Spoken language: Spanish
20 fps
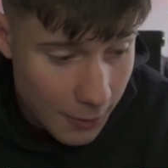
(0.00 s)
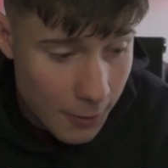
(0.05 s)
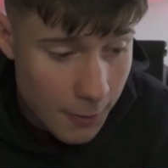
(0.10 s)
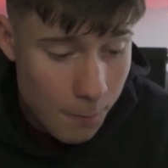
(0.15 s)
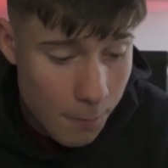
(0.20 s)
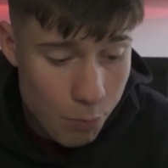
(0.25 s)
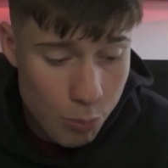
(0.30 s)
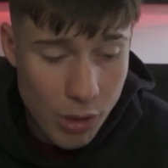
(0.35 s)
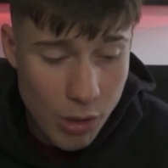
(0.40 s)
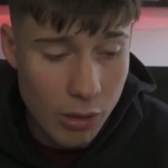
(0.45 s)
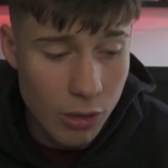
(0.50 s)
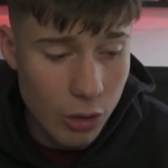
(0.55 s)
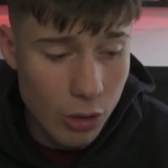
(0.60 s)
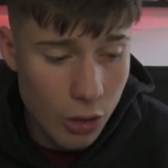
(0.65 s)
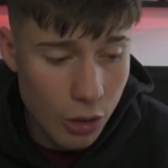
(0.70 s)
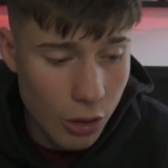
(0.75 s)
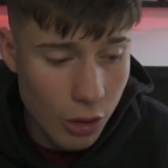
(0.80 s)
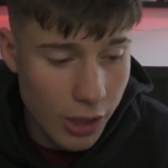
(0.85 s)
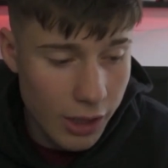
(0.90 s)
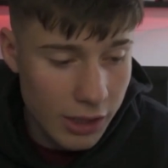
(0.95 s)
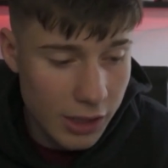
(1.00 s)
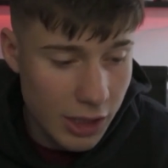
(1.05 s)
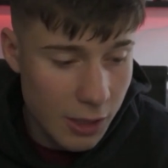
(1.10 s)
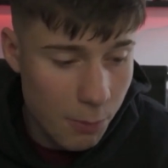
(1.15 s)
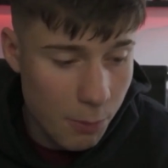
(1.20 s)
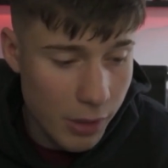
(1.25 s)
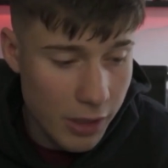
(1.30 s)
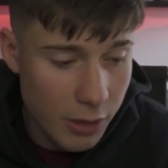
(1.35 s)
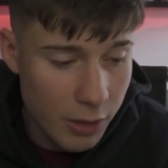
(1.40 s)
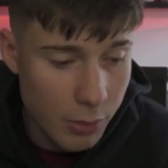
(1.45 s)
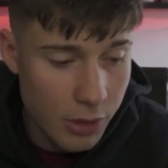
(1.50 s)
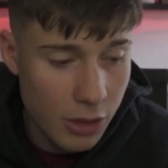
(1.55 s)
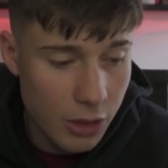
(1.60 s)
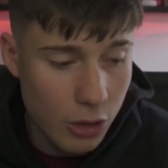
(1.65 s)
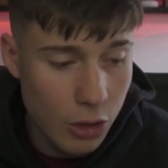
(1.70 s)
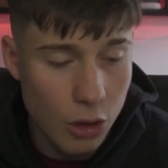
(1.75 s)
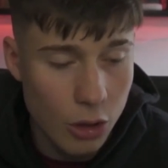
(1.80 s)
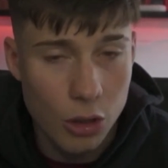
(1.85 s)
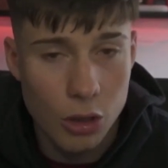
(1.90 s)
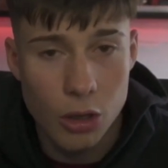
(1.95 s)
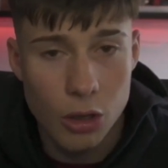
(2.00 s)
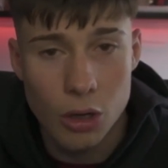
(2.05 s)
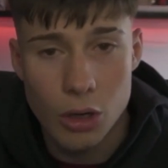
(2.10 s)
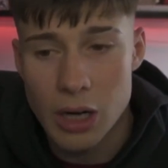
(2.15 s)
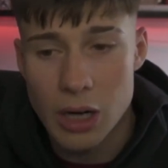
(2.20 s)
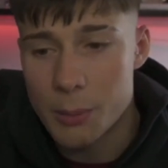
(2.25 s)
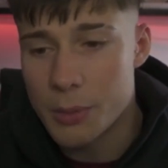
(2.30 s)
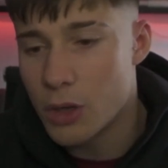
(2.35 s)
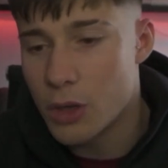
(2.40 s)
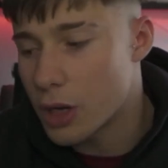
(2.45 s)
Me habló gente de España y me dijo, amigo,